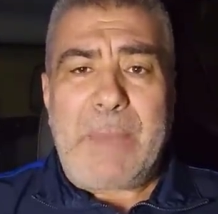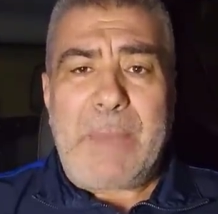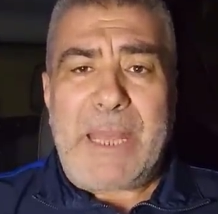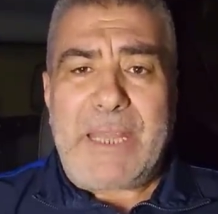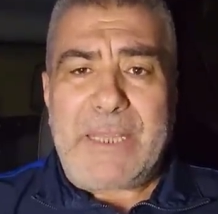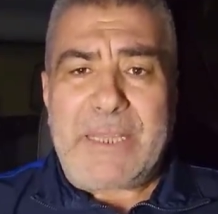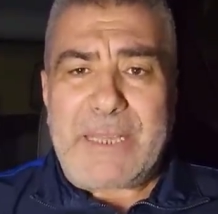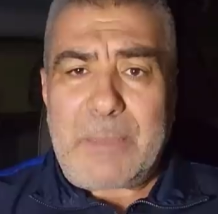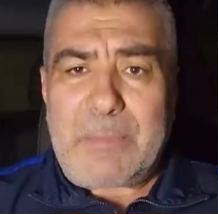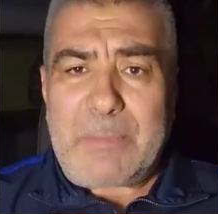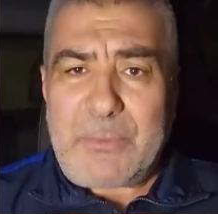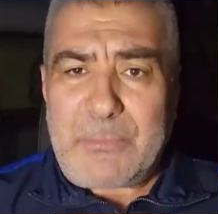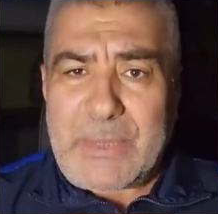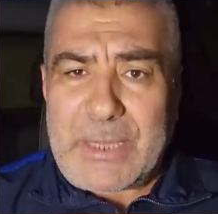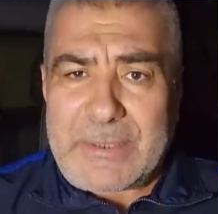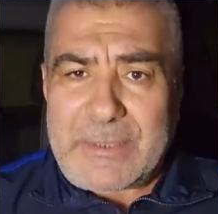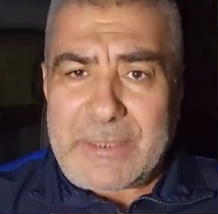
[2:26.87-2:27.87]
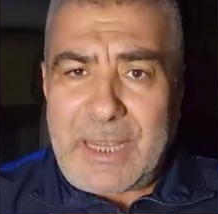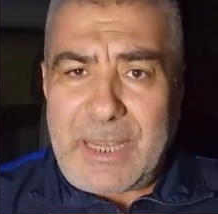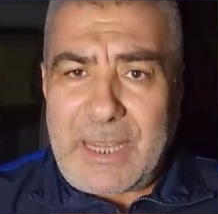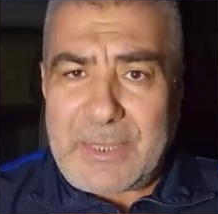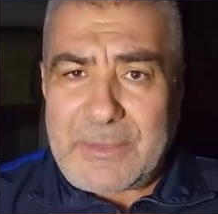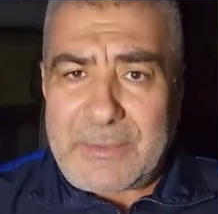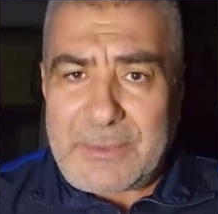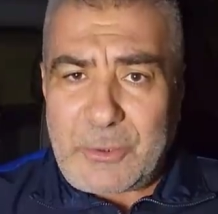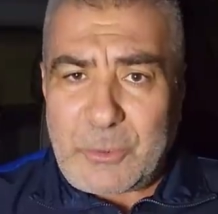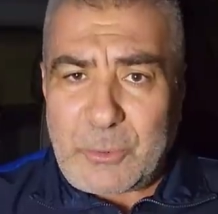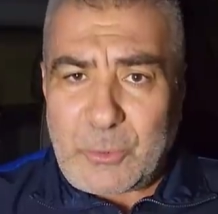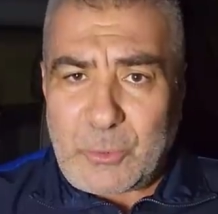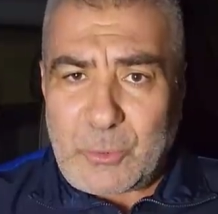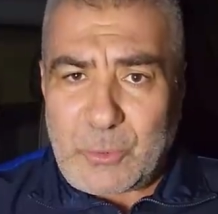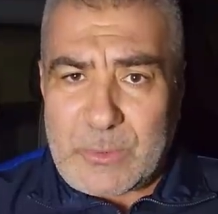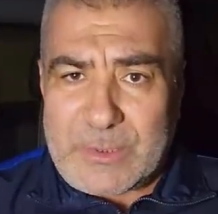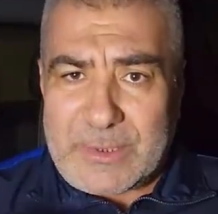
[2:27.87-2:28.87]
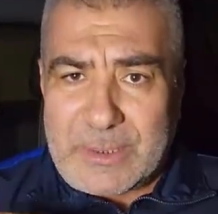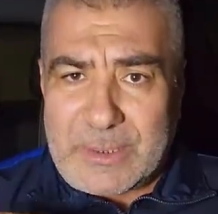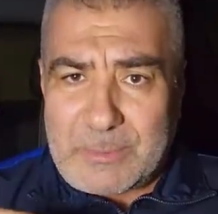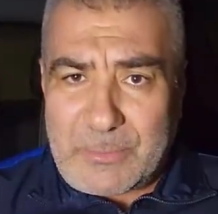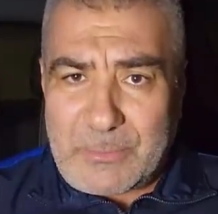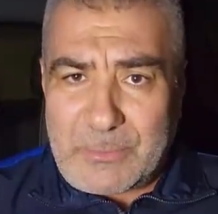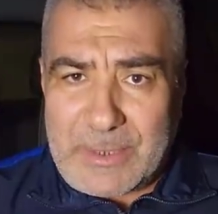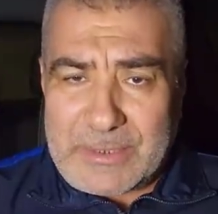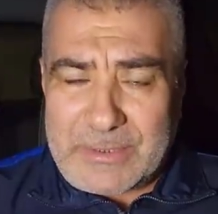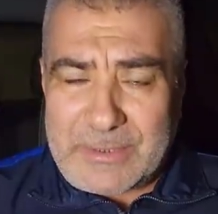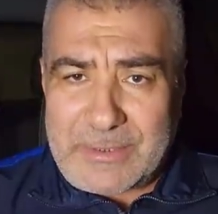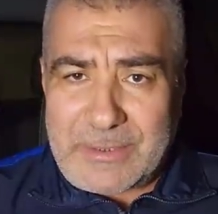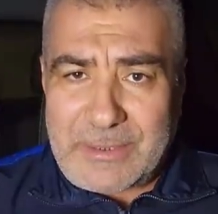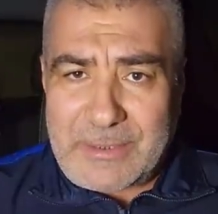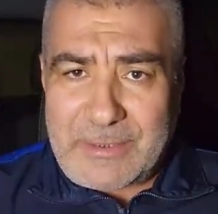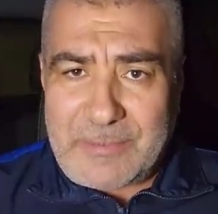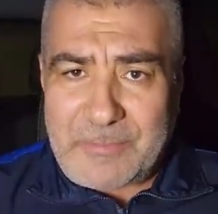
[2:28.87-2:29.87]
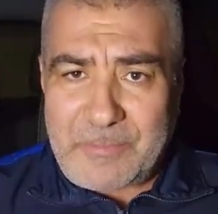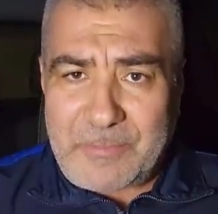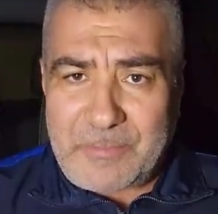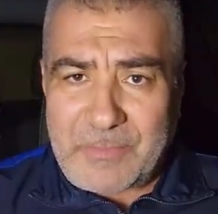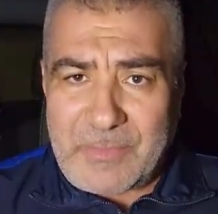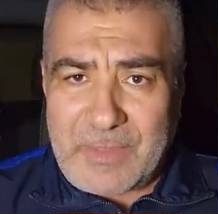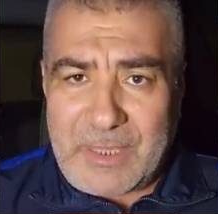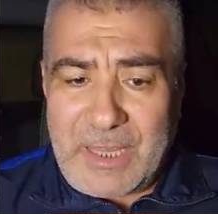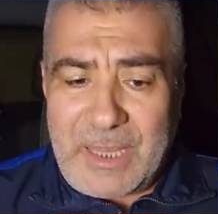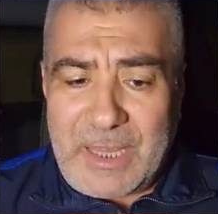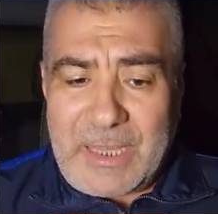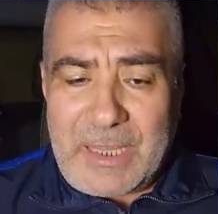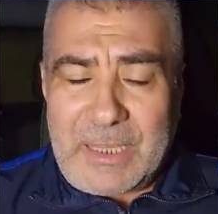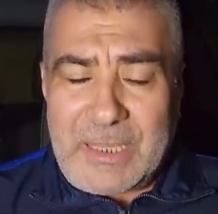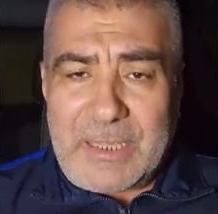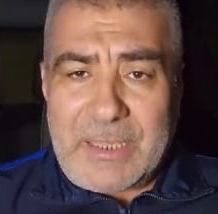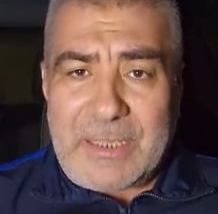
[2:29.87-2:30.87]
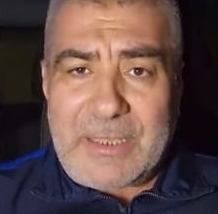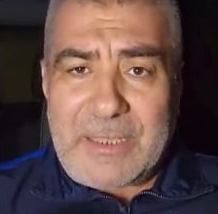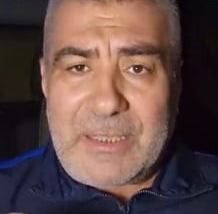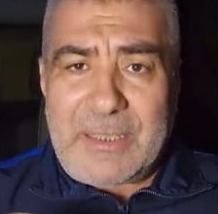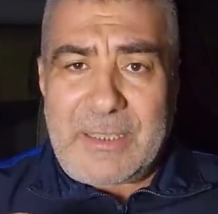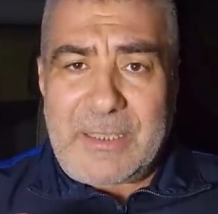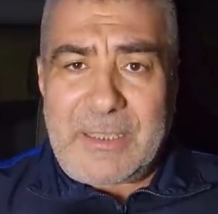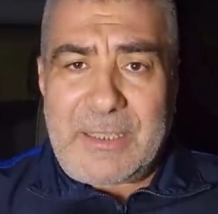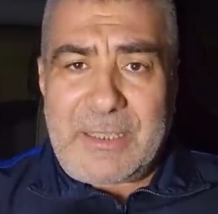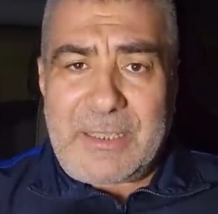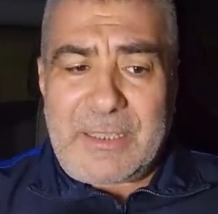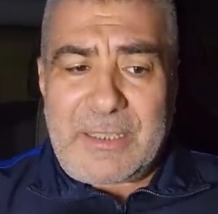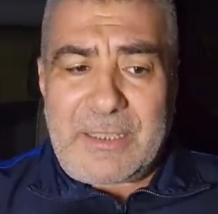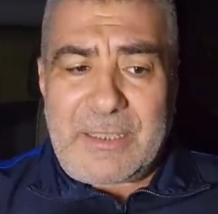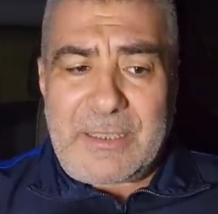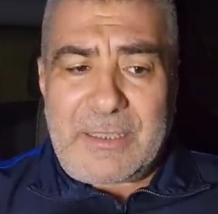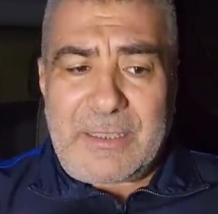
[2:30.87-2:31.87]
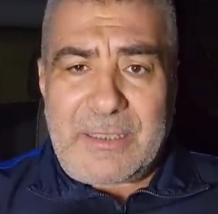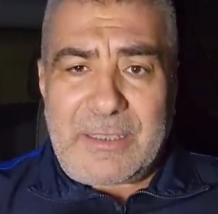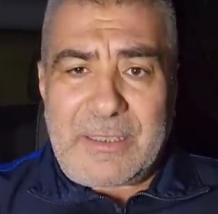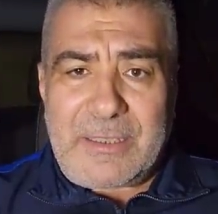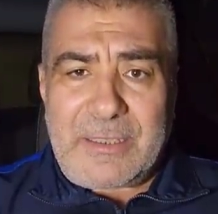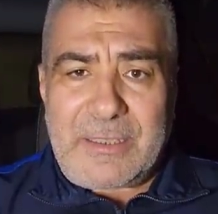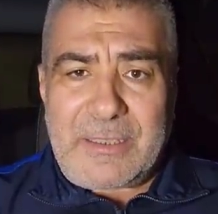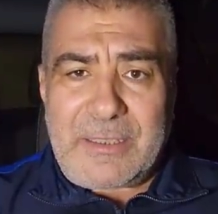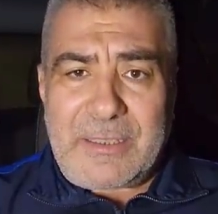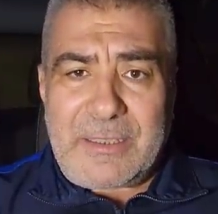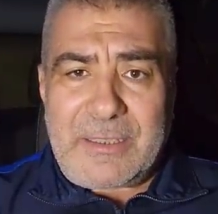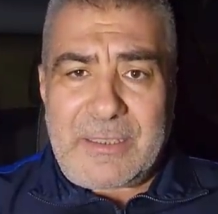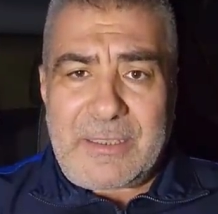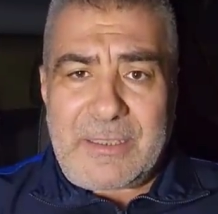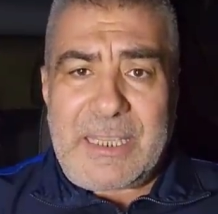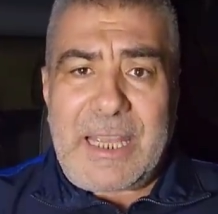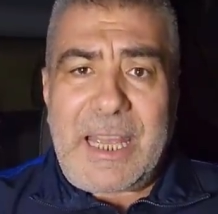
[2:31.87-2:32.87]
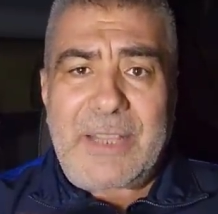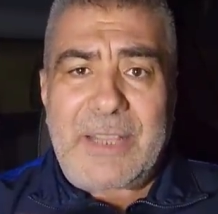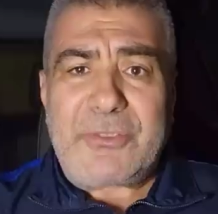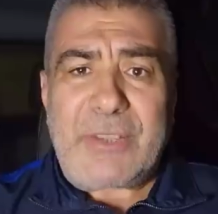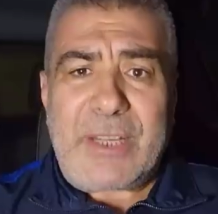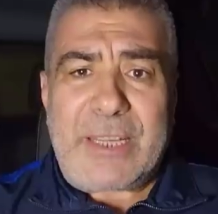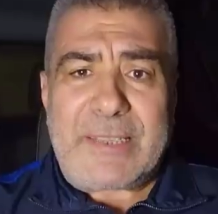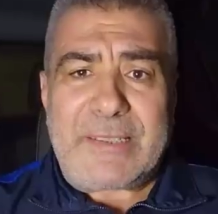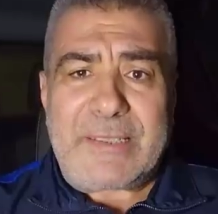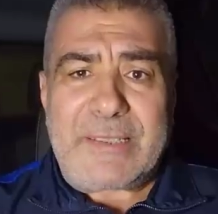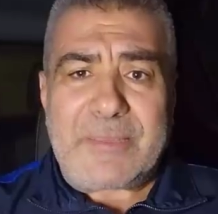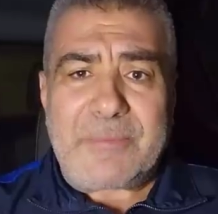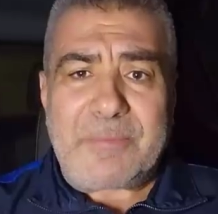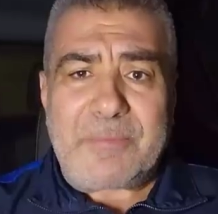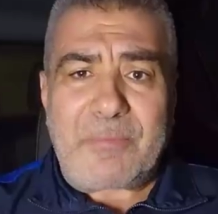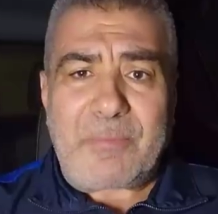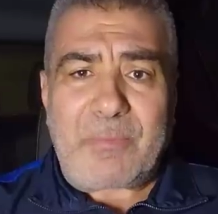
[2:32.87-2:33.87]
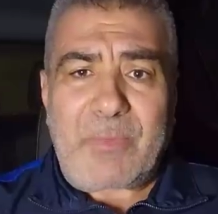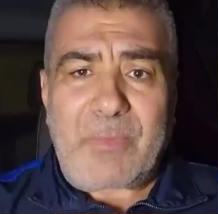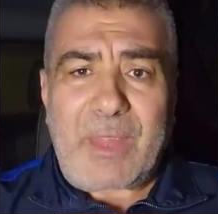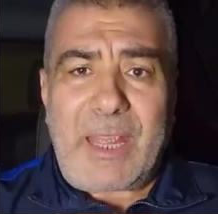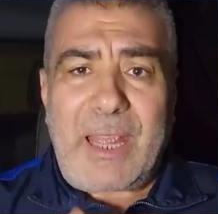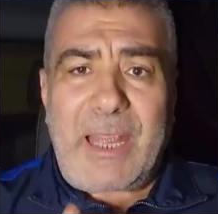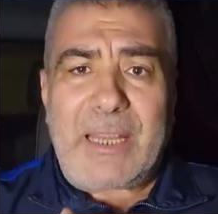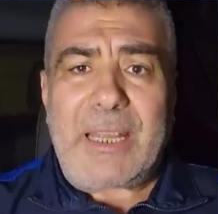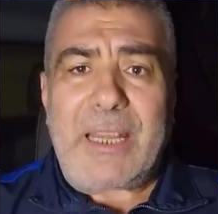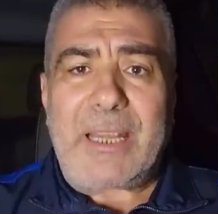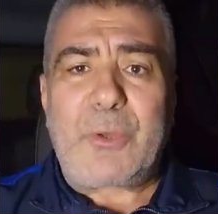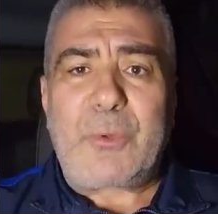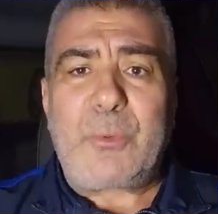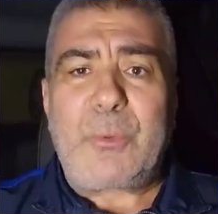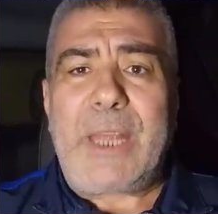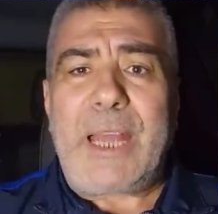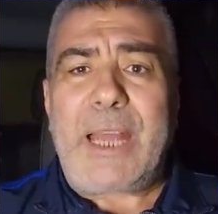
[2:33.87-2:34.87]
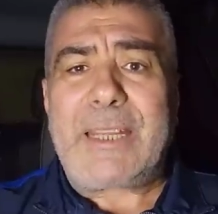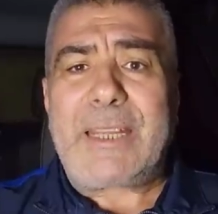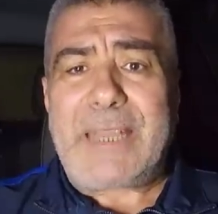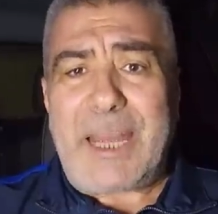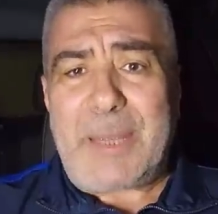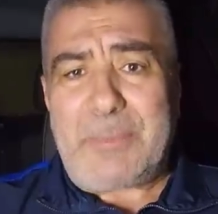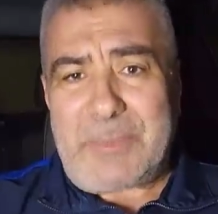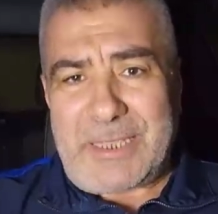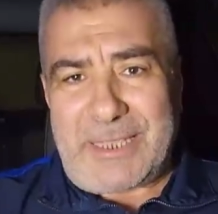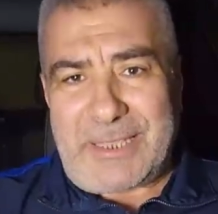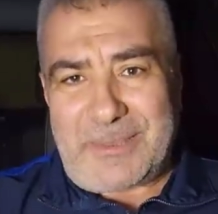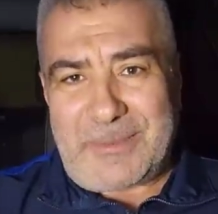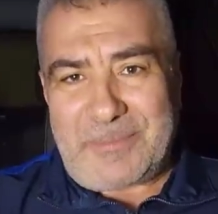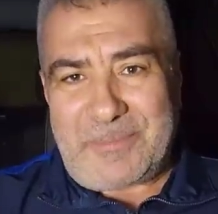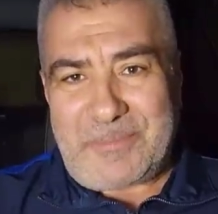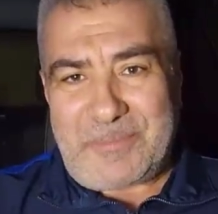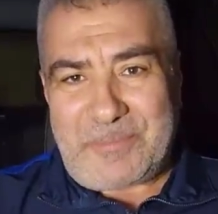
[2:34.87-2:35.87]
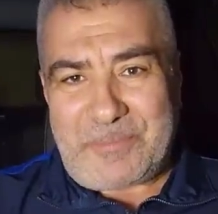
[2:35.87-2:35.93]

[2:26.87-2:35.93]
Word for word: ما أن مفاتيح هذه الكنوز مفاتيح آه، آه، يعجز الأقوياء عن حملها